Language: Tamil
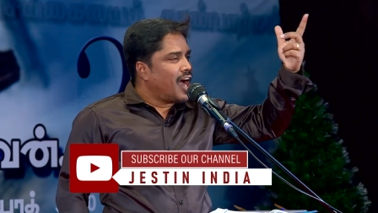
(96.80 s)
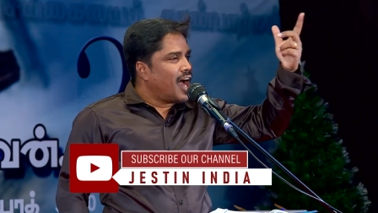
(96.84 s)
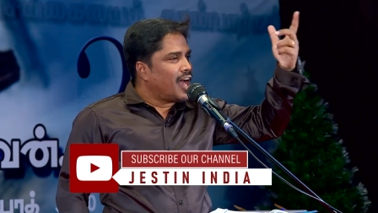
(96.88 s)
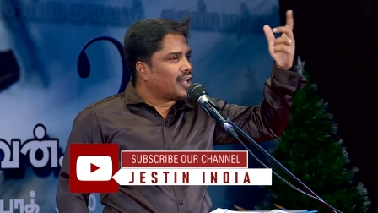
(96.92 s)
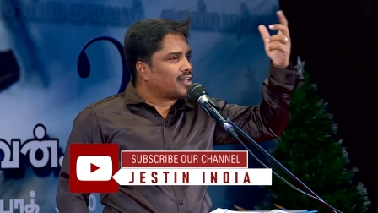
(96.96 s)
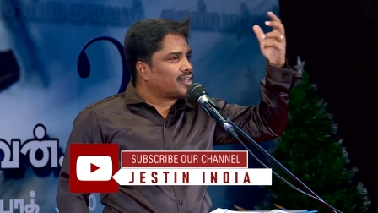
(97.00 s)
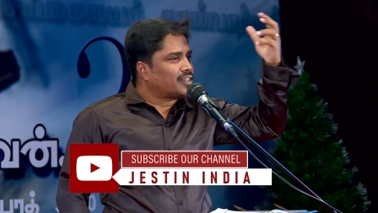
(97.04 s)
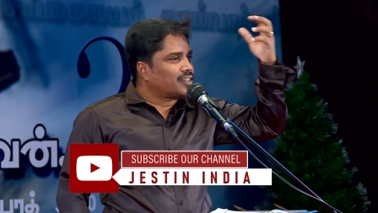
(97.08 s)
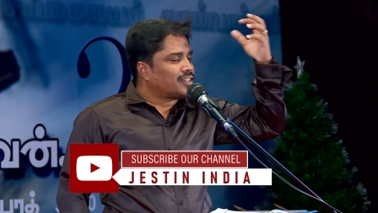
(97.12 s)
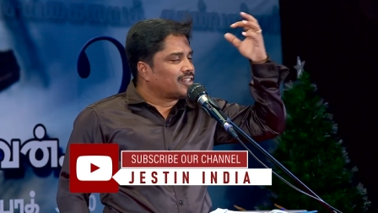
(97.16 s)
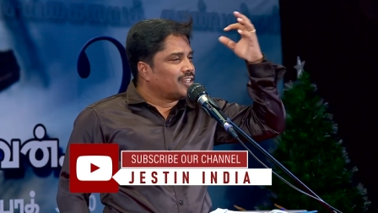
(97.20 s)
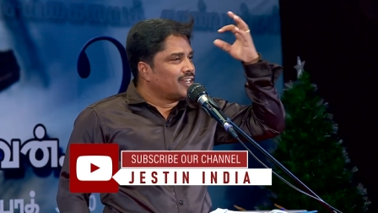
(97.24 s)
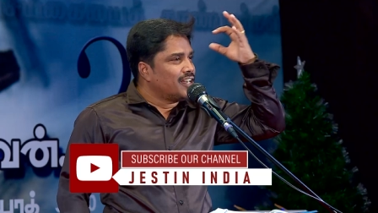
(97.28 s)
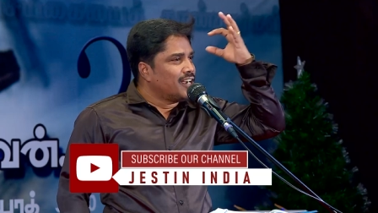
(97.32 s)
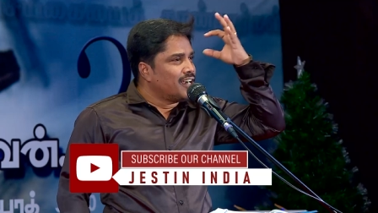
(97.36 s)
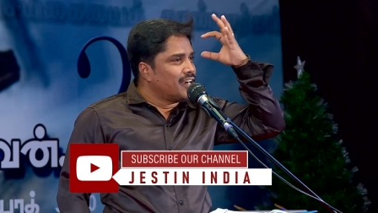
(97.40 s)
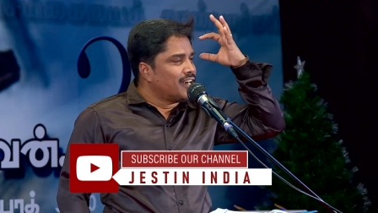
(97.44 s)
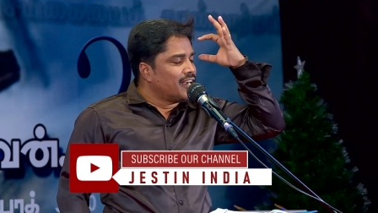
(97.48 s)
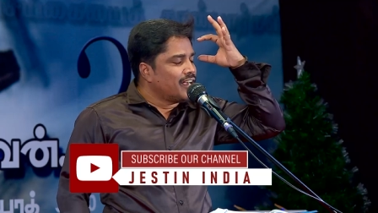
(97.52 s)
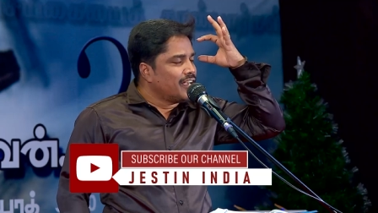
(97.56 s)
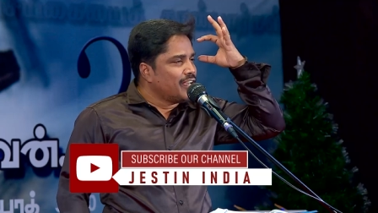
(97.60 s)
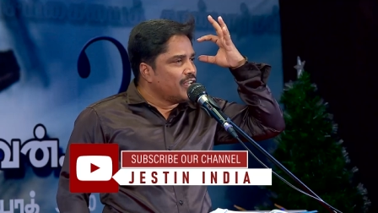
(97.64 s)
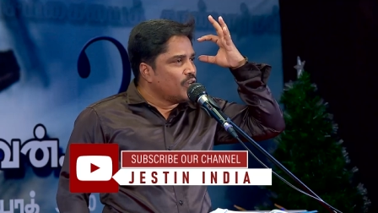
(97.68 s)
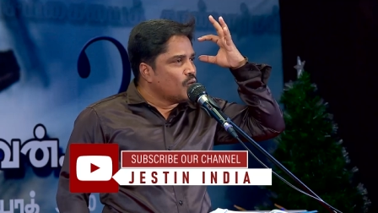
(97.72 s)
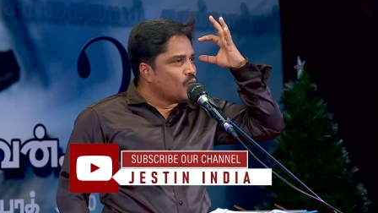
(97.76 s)

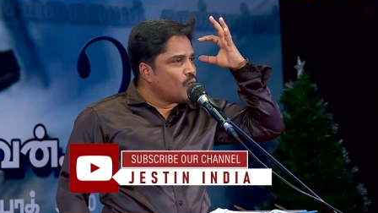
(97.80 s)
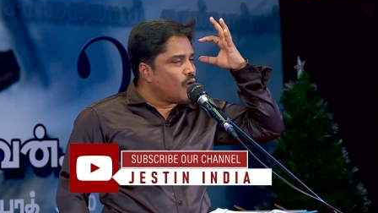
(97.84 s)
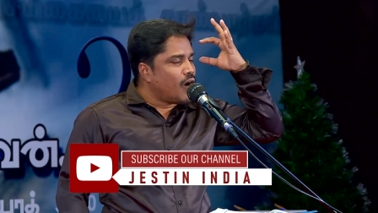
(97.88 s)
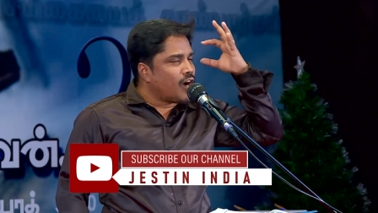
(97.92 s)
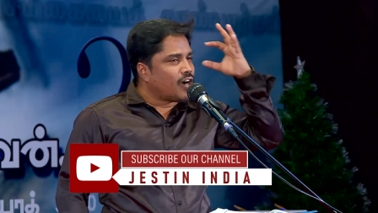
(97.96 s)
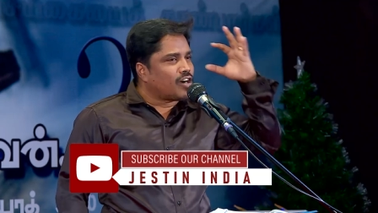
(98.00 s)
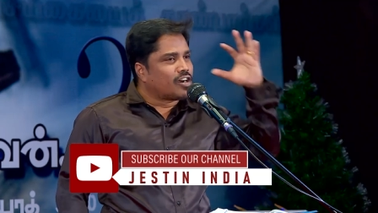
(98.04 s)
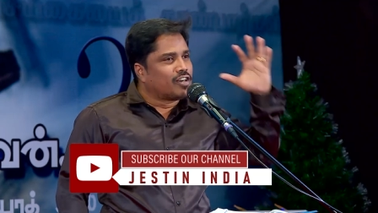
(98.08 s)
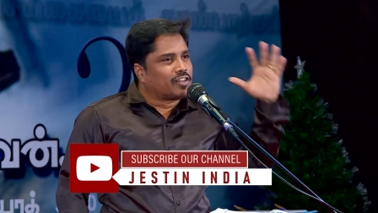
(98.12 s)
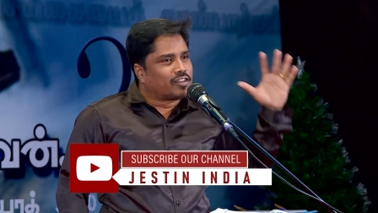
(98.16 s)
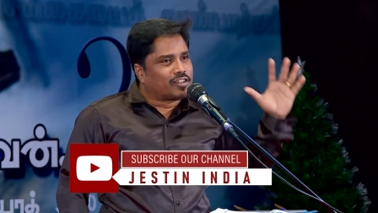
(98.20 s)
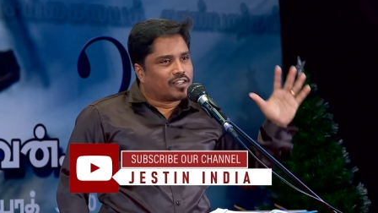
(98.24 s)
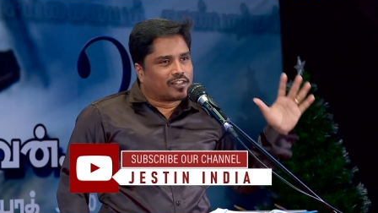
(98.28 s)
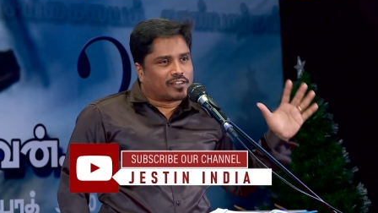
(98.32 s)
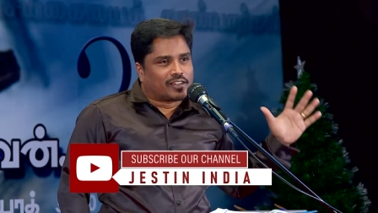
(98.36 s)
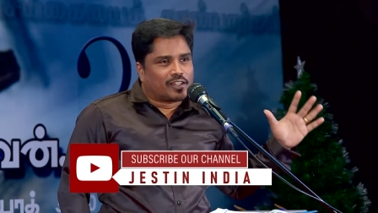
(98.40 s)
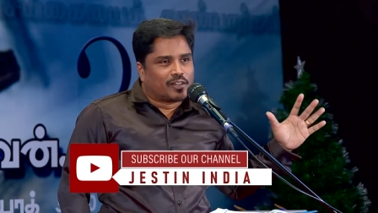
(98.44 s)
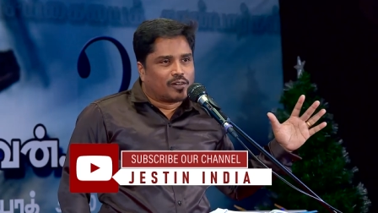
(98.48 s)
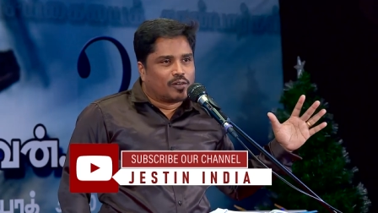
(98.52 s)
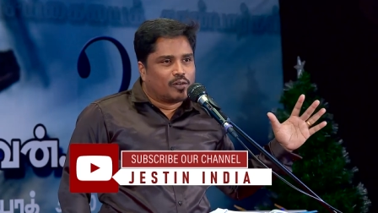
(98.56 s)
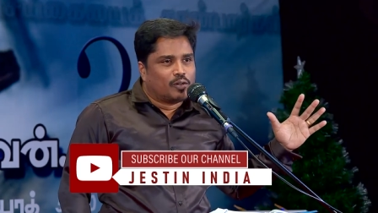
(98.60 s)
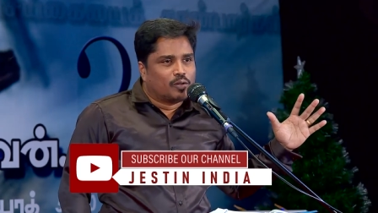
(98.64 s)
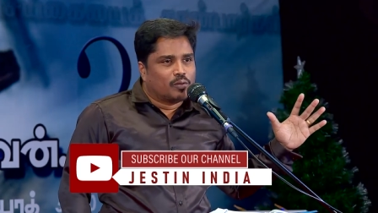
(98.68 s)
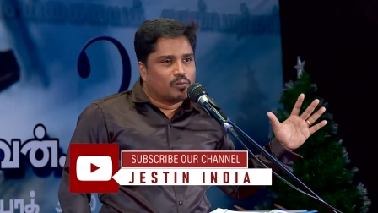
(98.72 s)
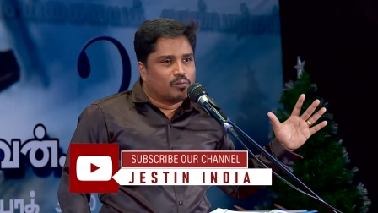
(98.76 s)
அத்தனை வாக்கு
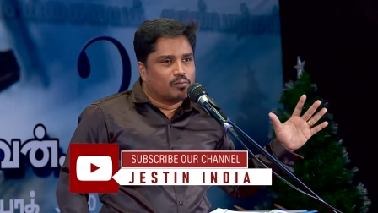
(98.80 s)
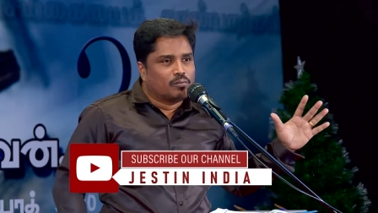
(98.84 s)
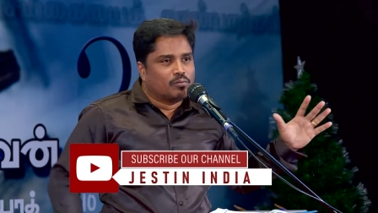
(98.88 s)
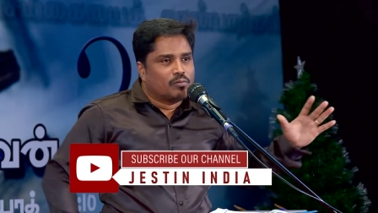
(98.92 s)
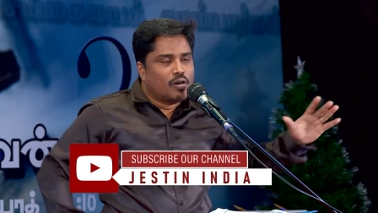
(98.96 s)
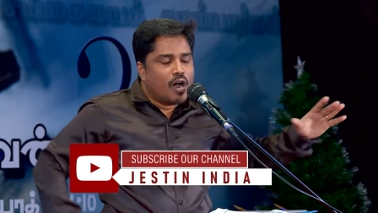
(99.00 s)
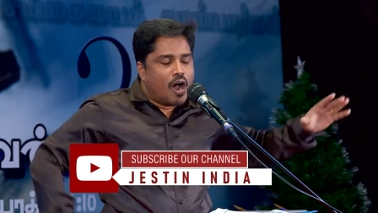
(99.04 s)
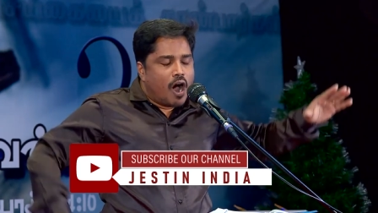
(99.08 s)
தத்தங்களும்